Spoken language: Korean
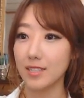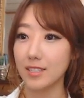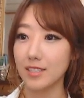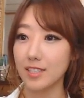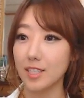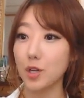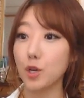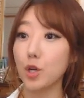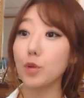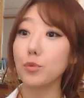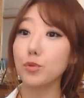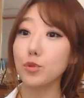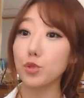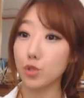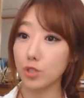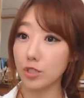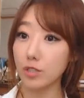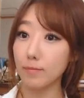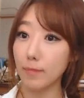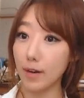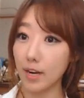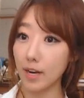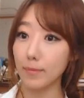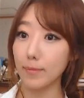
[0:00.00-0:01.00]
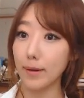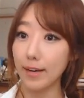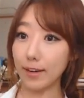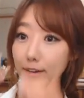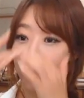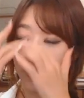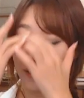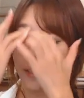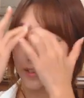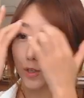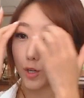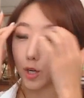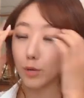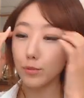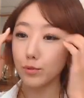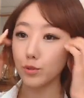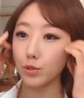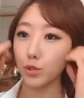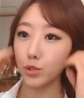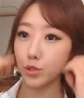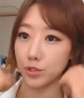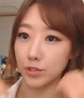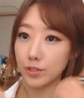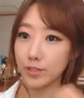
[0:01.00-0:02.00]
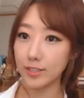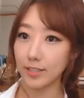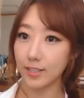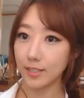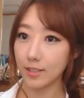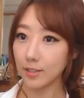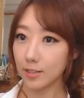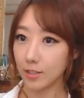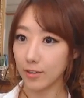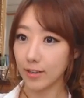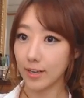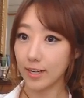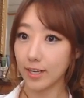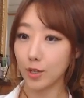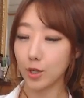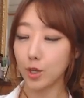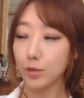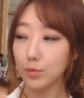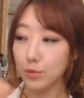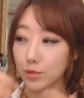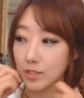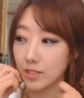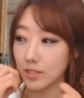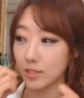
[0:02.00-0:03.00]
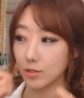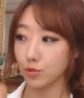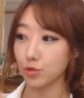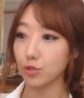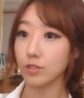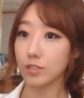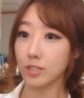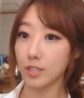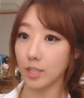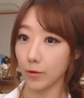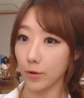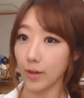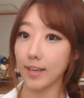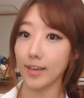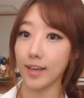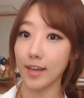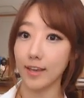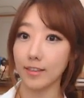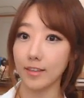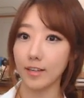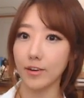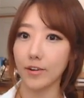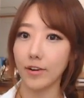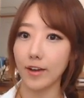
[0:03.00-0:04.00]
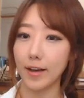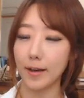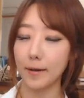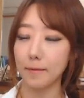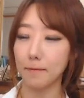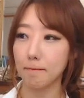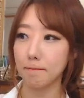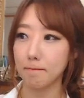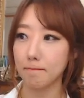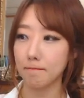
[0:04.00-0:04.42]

자, 여러분도 그럼 말해봐요. 여러분도 이런 거야. 여러분이 지금 국제회의에 있는 거야.